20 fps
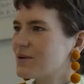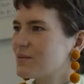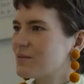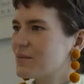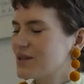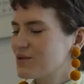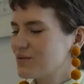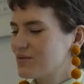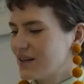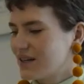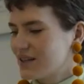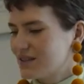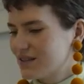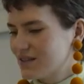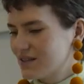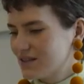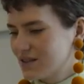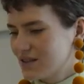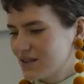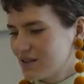ähm, also war
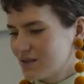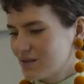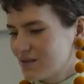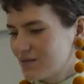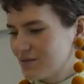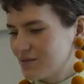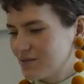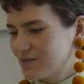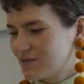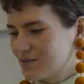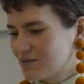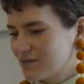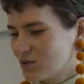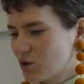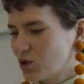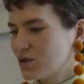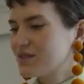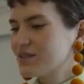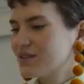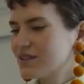diese,
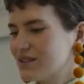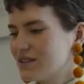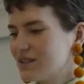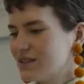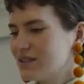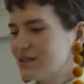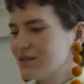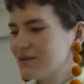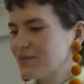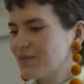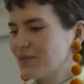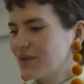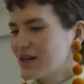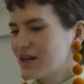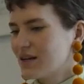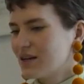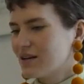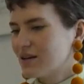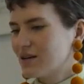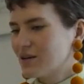konnten Sie die
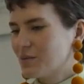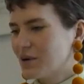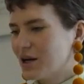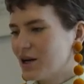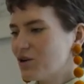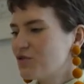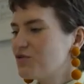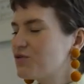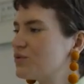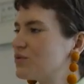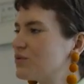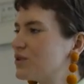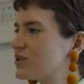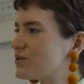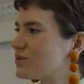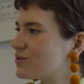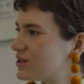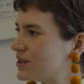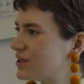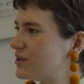ähm, Eröffnung nicht
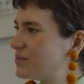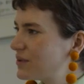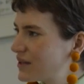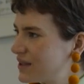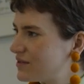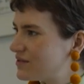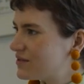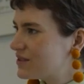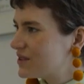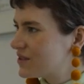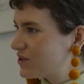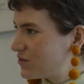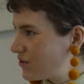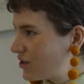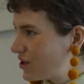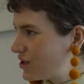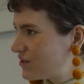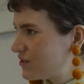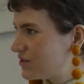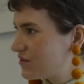so zelebrieren, wie sie es
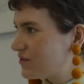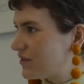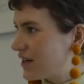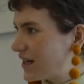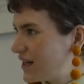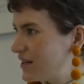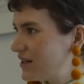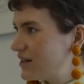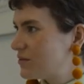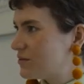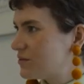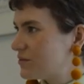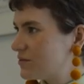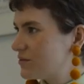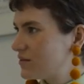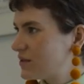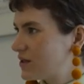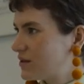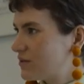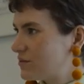wollten, weil
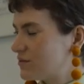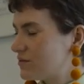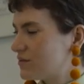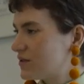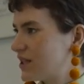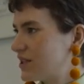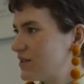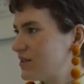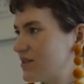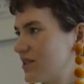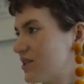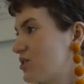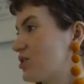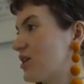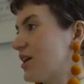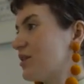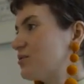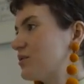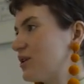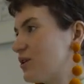eben ähm, der, die
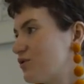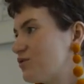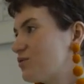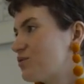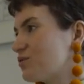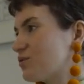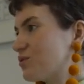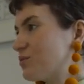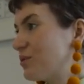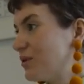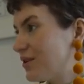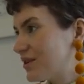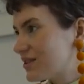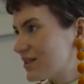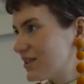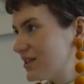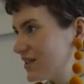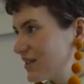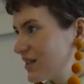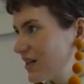Entscheidung der Eröffnung so
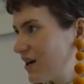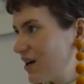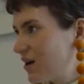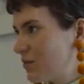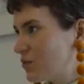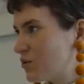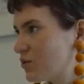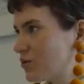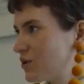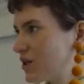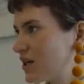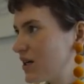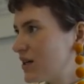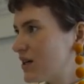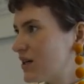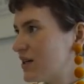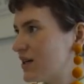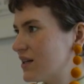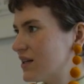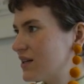plötzlich kam
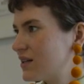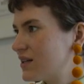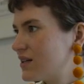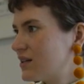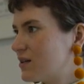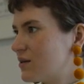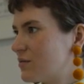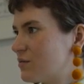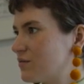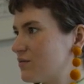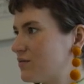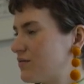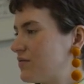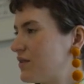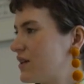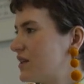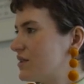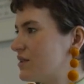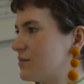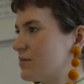oder ähm,
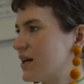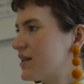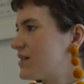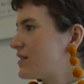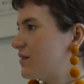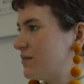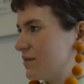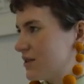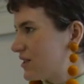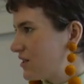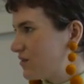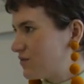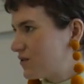weil die Maßnahmen das